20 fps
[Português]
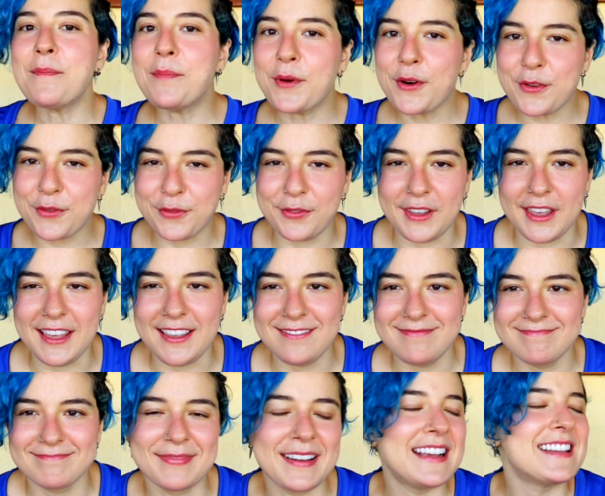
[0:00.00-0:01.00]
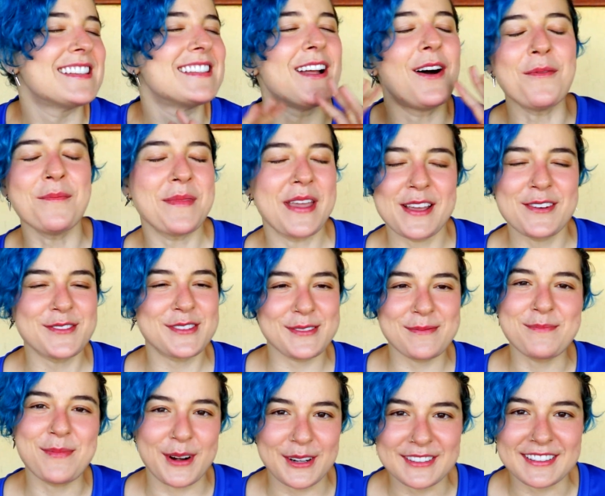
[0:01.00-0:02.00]
E por fim, mas não menos
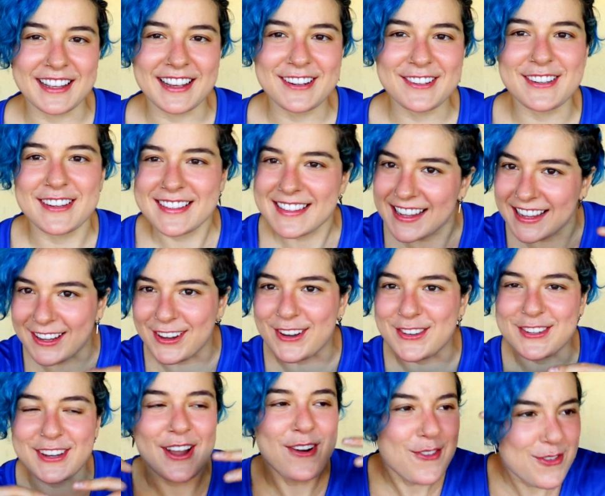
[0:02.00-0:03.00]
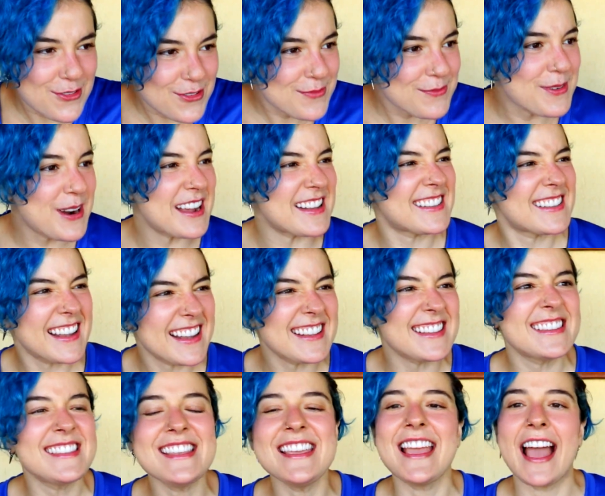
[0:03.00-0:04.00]
importante, isso daqui eu acho que é o, o
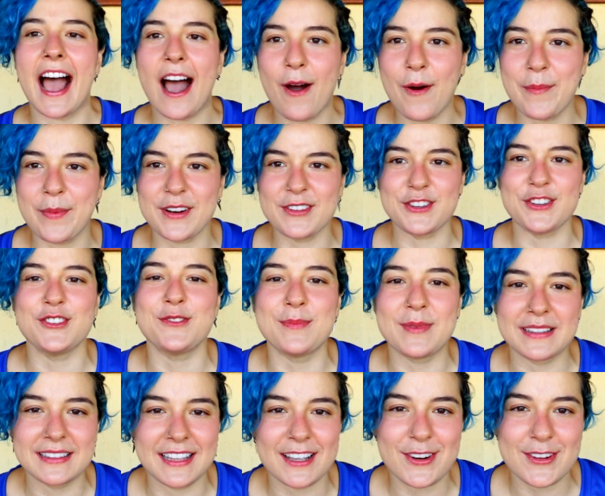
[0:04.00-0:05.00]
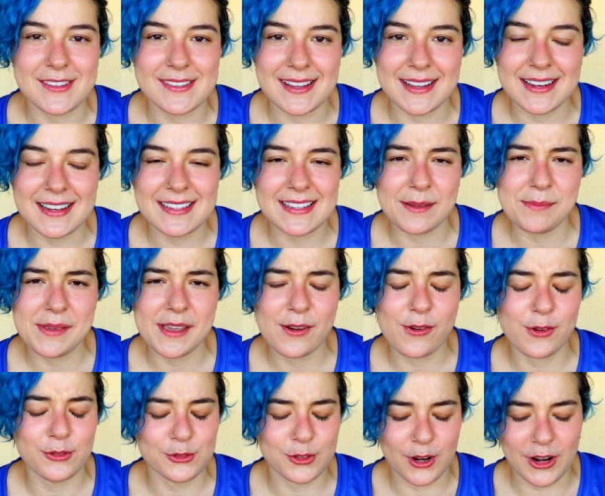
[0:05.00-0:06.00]
essencial para a gente manter a nossa glicemia
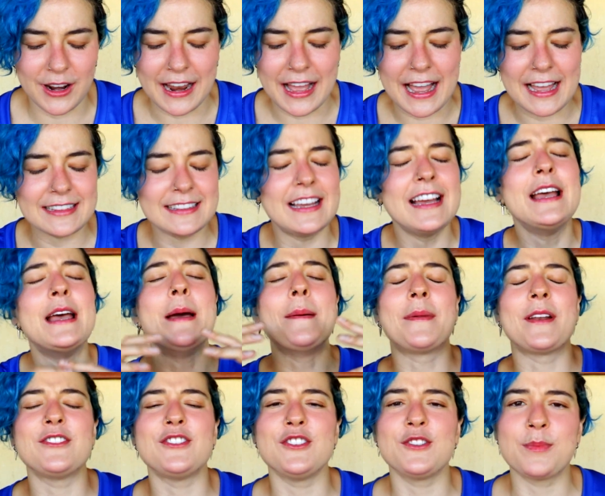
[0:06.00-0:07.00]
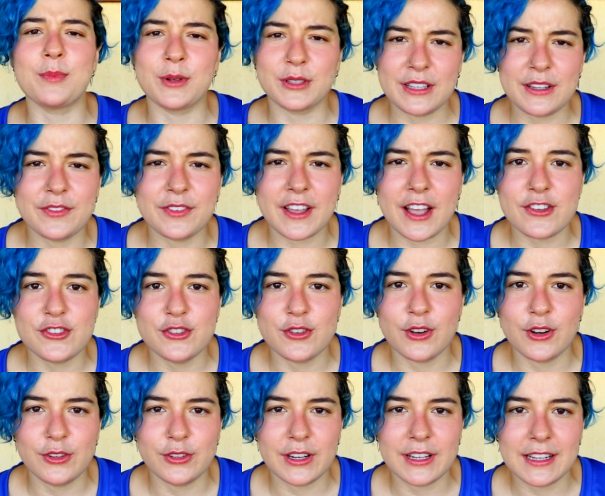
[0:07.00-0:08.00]
controlada, para a gente poder ficar de
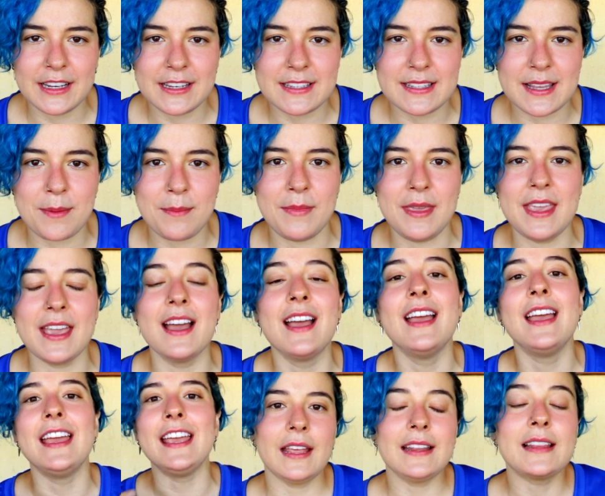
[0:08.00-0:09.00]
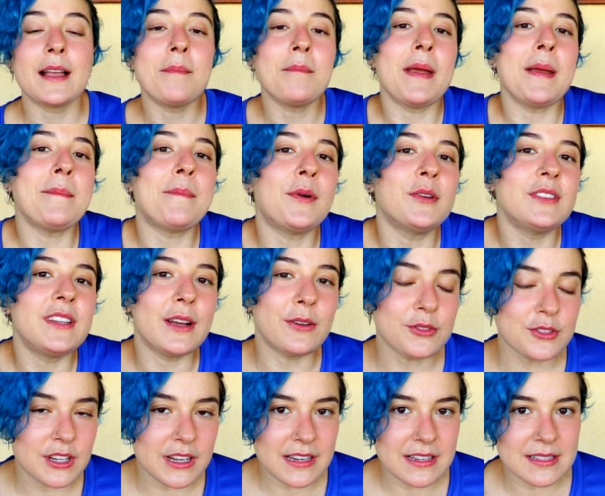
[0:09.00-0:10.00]
olho na glicemia e também poder
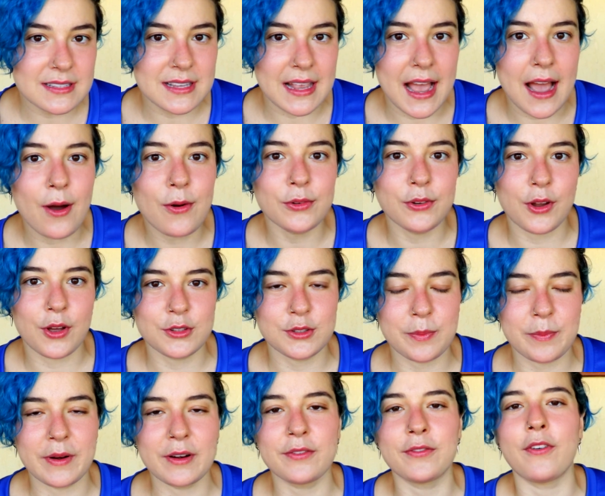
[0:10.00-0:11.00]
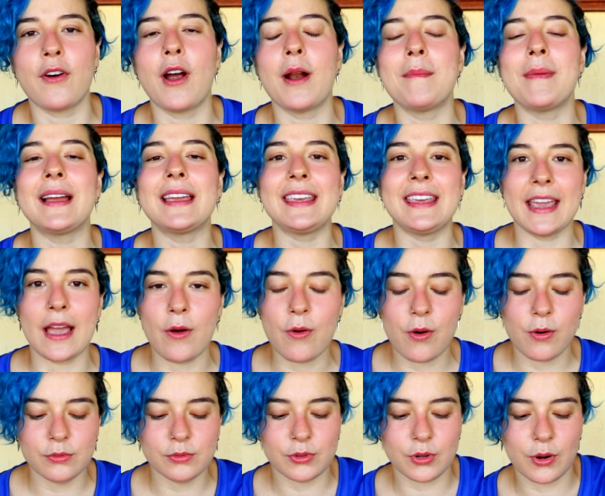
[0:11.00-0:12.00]
utilizar o nosso Performa, que é o
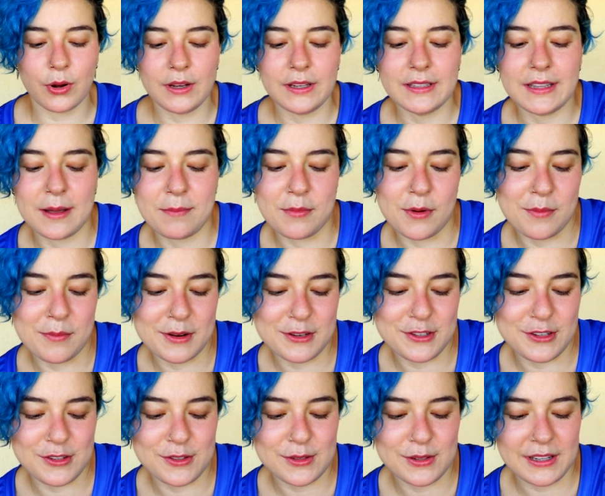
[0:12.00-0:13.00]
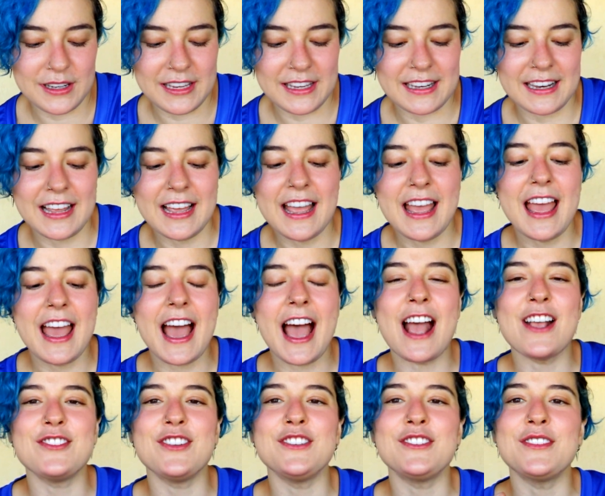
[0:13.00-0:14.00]
controle da bomba de insulina,
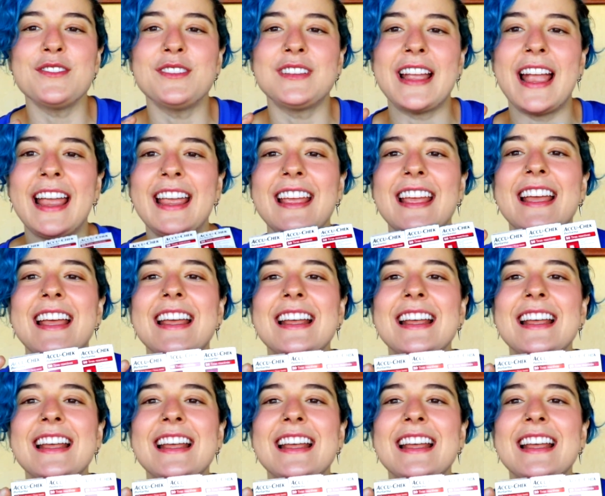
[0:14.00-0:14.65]
a gente tem